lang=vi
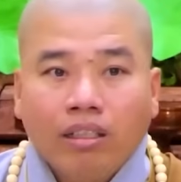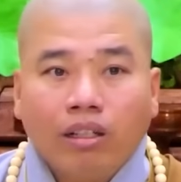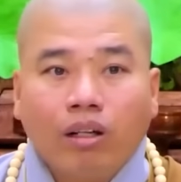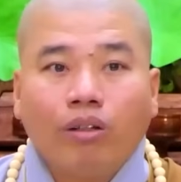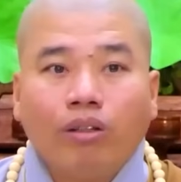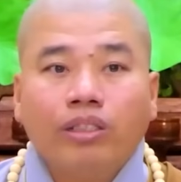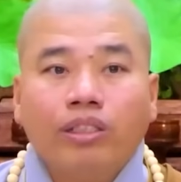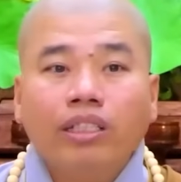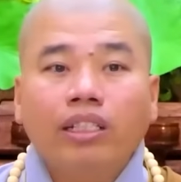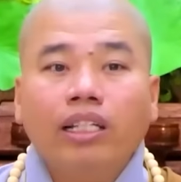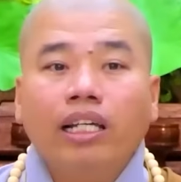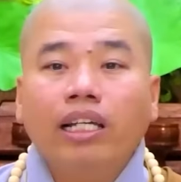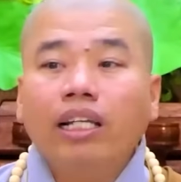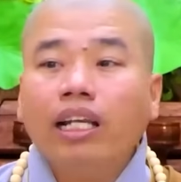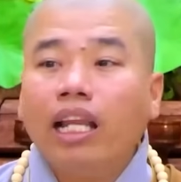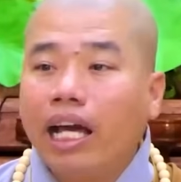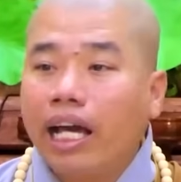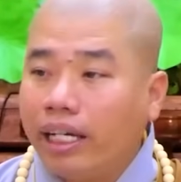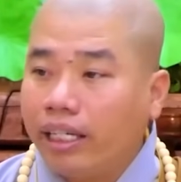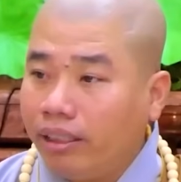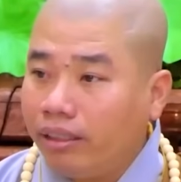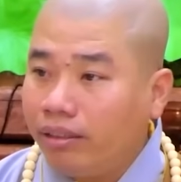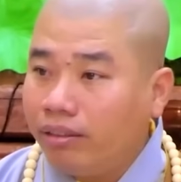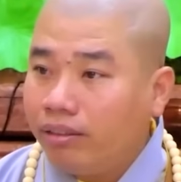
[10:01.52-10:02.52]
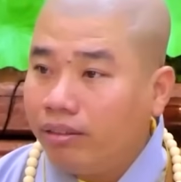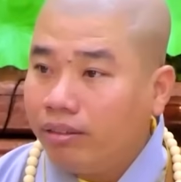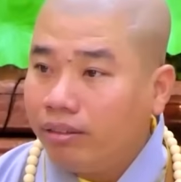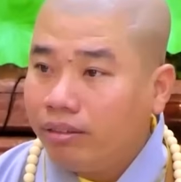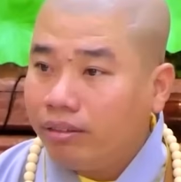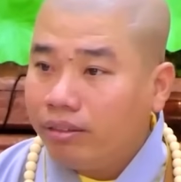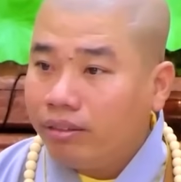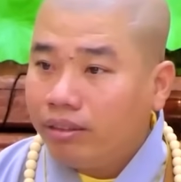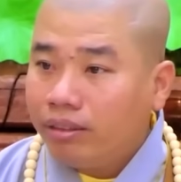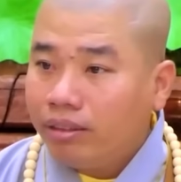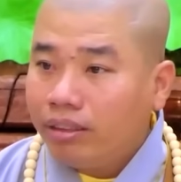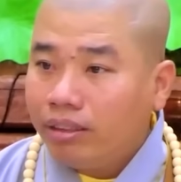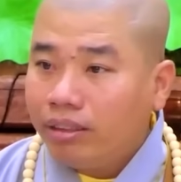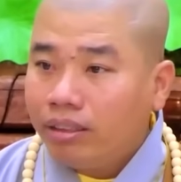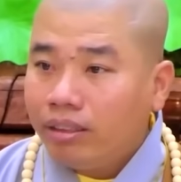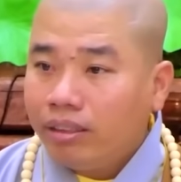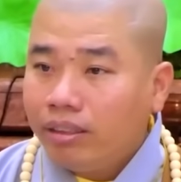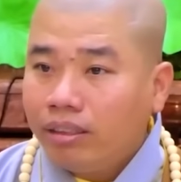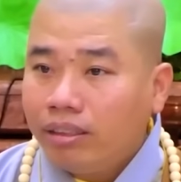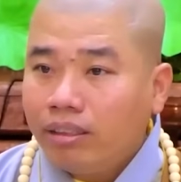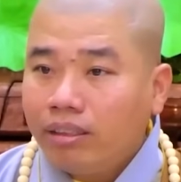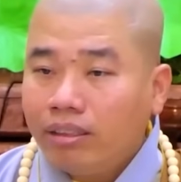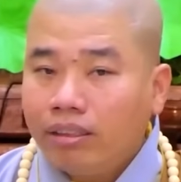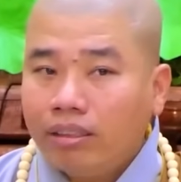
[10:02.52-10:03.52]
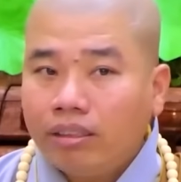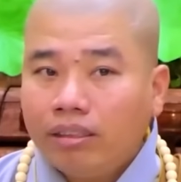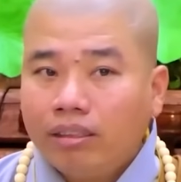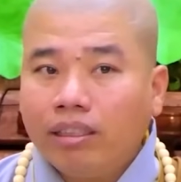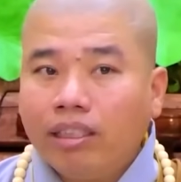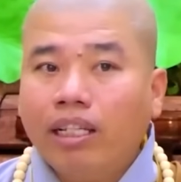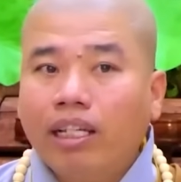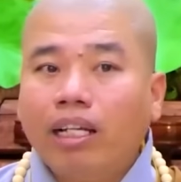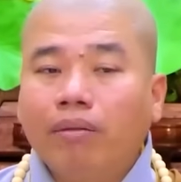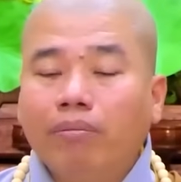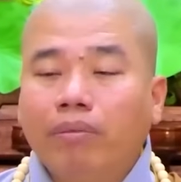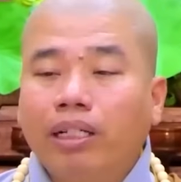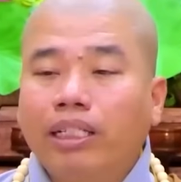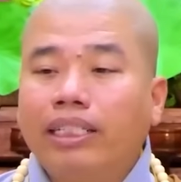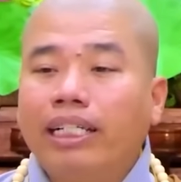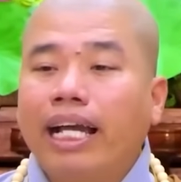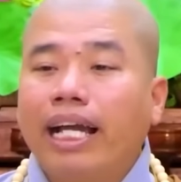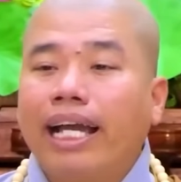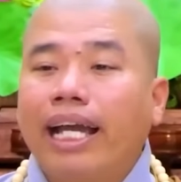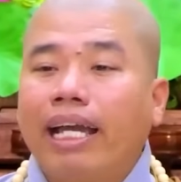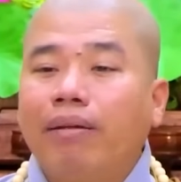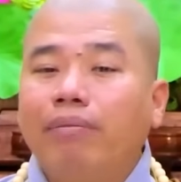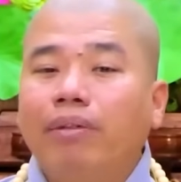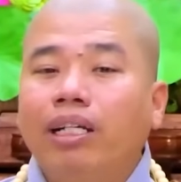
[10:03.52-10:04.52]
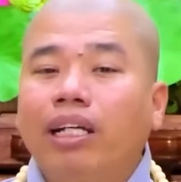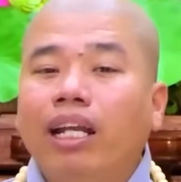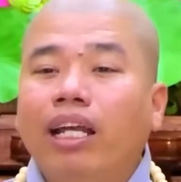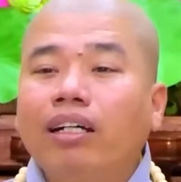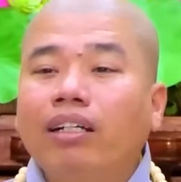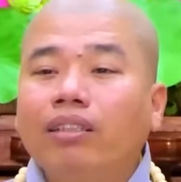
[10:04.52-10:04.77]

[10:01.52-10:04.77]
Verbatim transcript: ngồi suy nghĩ lại. Nghĩa là mình càng ngày mình